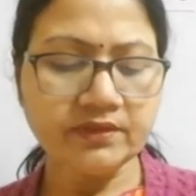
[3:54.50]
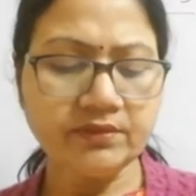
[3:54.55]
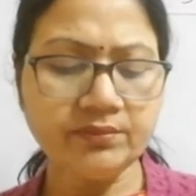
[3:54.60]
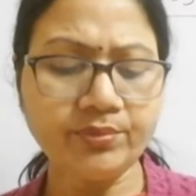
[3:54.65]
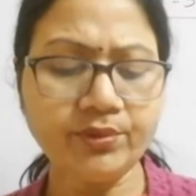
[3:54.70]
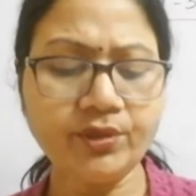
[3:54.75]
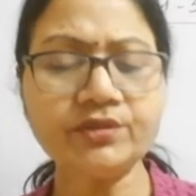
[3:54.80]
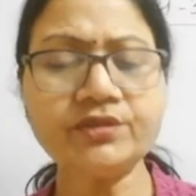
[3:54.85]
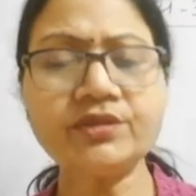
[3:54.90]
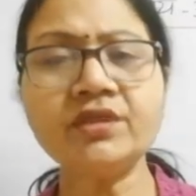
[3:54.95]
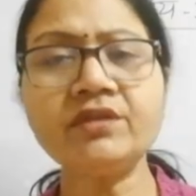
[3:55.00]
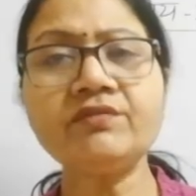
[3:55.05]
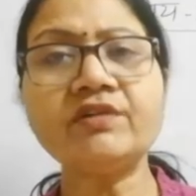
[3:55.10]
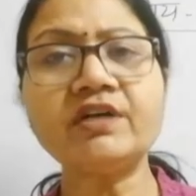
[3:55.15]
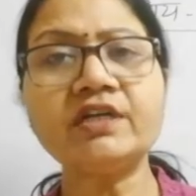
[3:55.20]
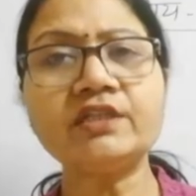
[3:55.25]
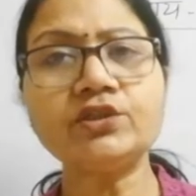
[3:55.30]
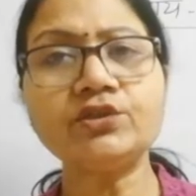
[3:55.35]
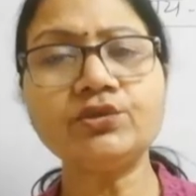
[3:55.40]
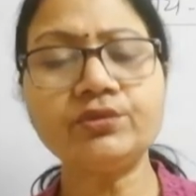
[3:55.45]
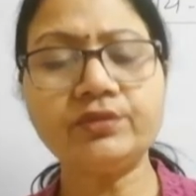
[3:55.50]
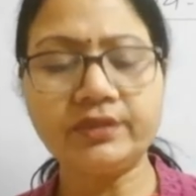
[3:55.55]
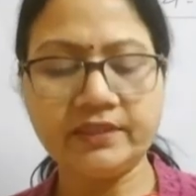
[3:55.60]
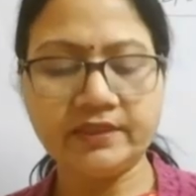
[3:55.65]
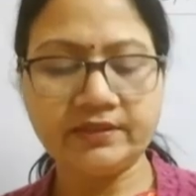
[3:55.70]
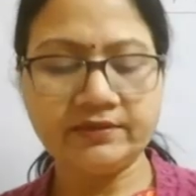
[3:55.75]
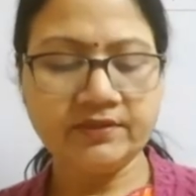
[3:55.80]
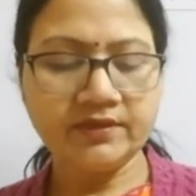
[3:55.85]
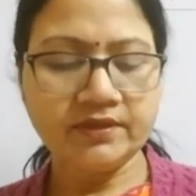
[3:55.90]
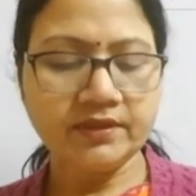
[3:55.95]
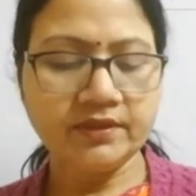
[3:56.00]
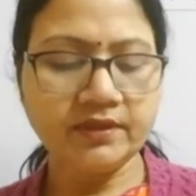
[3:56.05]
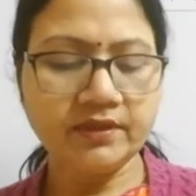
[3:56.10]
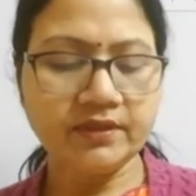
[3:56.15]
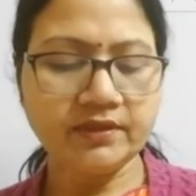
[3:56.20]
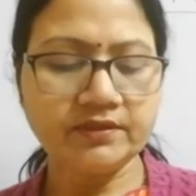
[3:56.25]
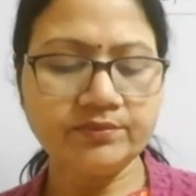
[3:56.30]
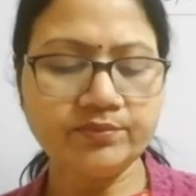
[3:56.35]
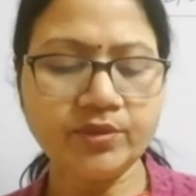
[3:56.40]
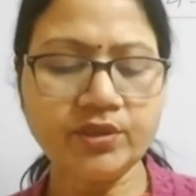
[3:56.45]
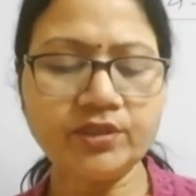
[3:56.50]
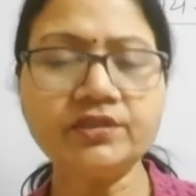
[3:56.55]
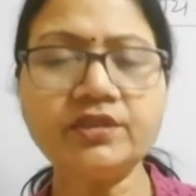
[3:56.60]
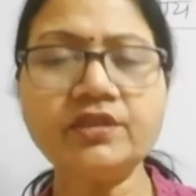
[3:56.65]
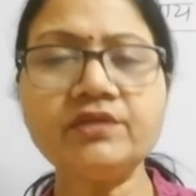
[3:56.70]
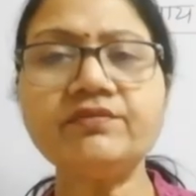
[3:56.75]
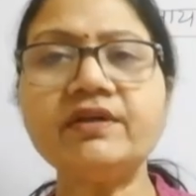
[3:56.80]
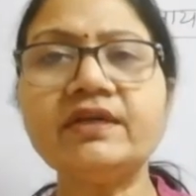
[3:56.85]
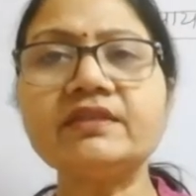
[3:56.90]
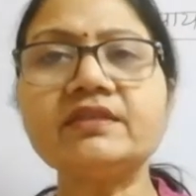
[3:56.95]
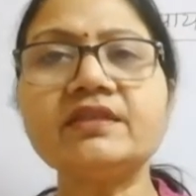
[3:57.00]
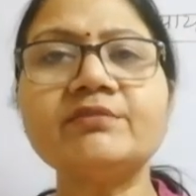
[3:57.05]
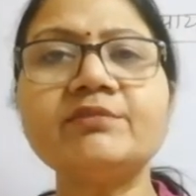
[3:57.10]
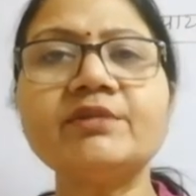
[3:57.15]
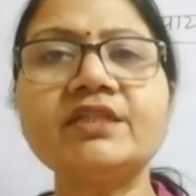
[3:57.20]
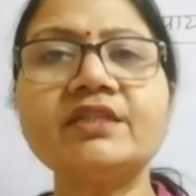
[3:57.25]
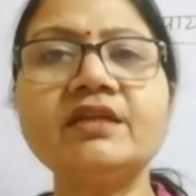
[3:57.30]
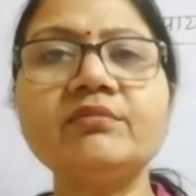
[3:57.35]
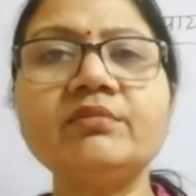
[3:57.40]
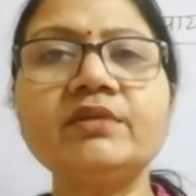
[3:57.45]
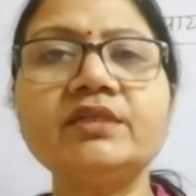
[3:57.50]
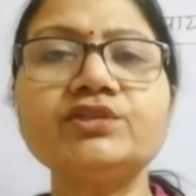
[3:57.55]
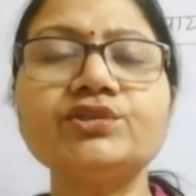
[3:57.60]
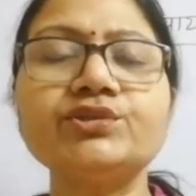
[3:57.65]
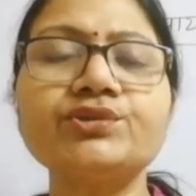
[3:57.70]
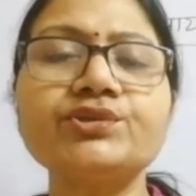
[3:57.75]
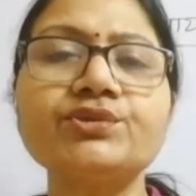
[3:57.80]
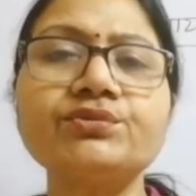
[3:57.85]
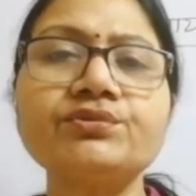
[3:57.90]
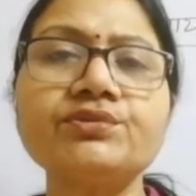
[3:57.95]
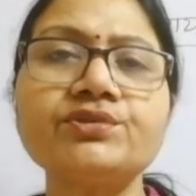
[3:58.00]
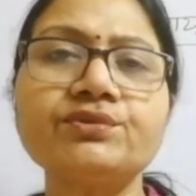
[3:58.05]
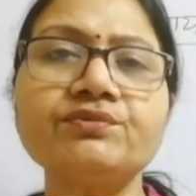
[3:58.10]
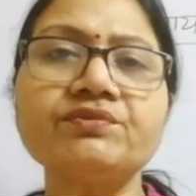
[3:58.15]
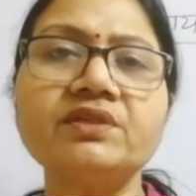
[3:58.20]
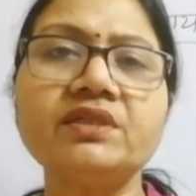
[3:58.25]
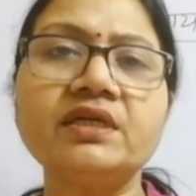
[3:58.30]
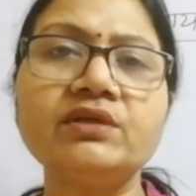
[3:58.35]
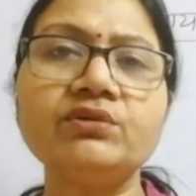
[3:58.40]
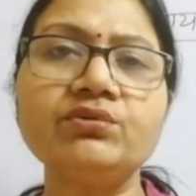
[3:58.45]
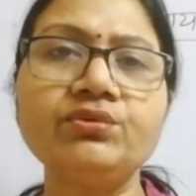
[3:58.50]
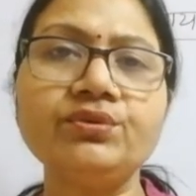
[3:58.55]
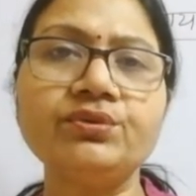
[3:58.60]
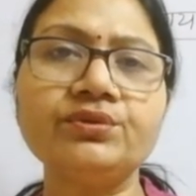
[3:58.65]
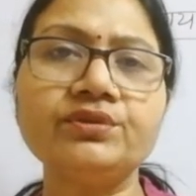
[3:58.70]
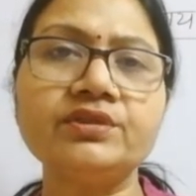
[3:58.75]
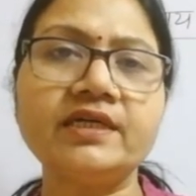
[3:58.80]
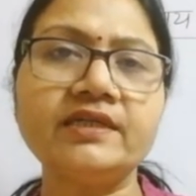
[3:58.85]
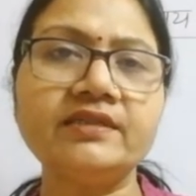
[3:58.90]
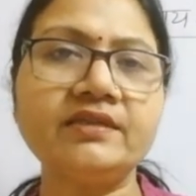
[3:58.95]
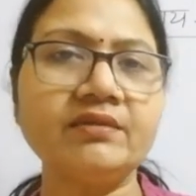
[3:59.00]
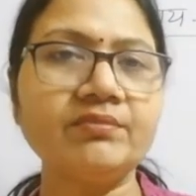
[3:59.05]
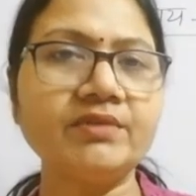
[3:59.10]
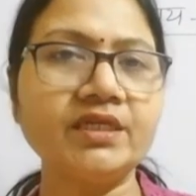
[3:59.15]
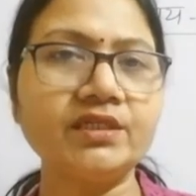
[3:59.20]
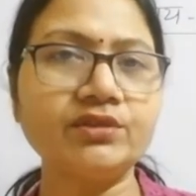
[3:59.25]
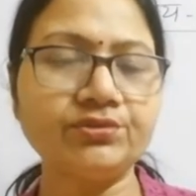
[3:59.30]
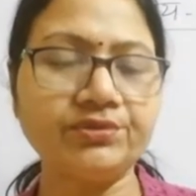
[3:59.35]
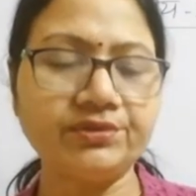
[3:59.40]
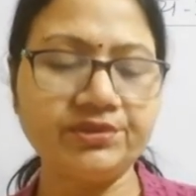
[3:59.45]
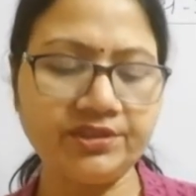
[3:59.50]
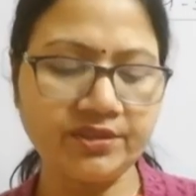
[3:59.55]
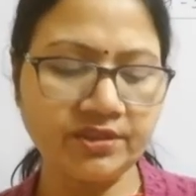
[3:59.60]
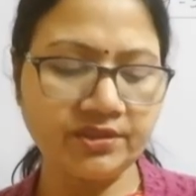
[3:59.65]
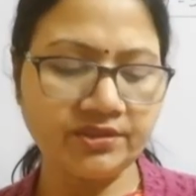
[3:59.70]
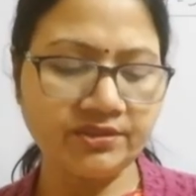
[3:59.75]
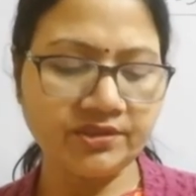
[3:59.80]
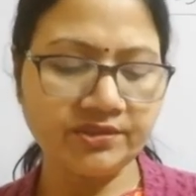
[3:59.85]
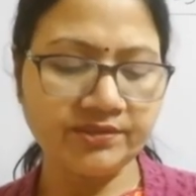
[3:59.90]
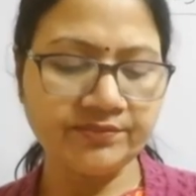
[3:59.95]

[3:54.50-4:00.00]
भौतिकवादियों ने भौतिकवाद का मतलब है जो सुख सुविधाओं को ज़्यादा महत्व देते थे